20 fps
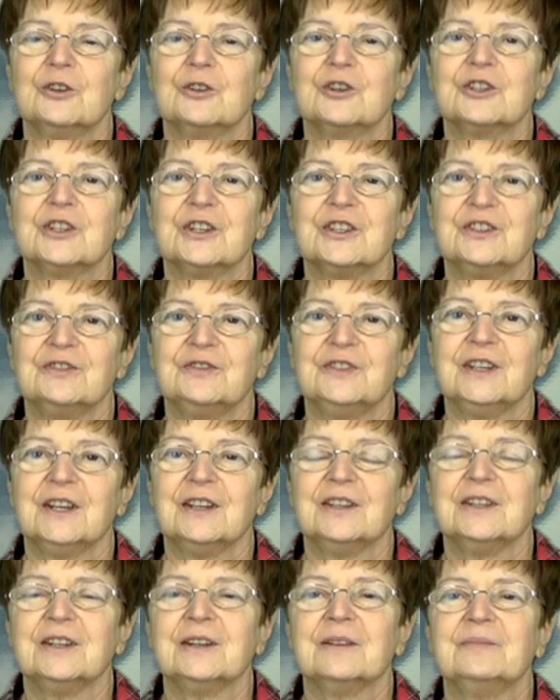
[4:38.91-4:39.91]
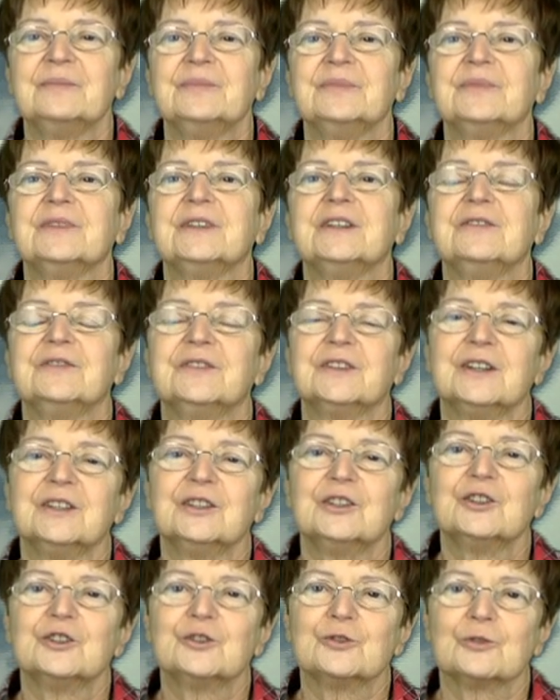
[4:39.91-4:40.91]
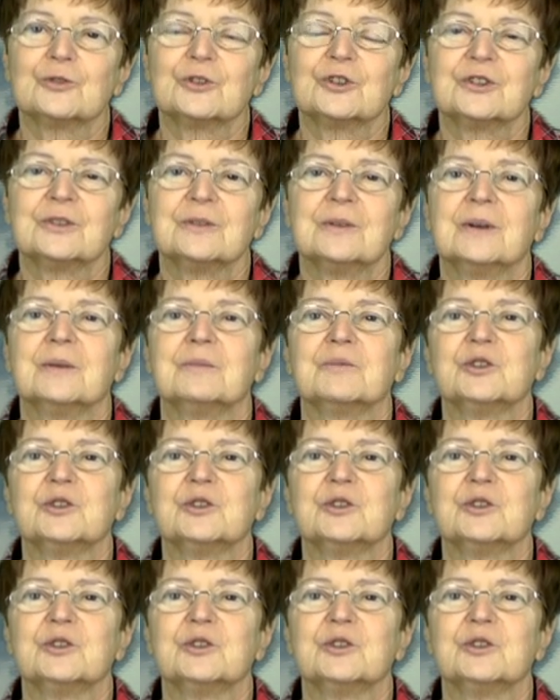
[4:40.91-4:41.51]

otrzeźwienie i wtedy cóż,